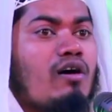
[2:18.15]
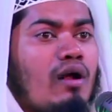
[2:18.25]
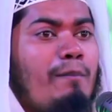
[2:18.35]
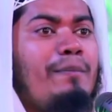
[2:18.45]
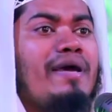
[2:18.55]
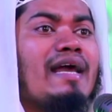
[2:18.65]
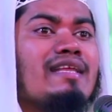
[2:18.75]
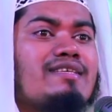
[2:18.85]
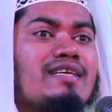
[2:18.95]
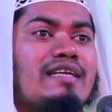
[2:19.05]
রব্বিনা
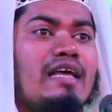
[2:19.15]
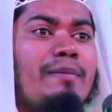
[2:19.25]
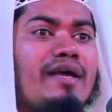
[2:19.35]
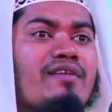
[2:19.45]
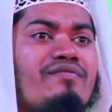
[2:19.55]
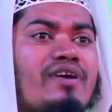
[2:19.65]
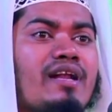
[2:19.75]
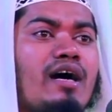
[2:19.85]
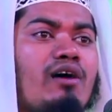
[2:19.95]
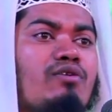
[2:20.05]
জিনি মিন
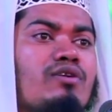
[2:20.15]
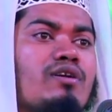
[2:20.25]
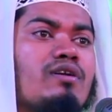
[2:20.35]
ফেরাউন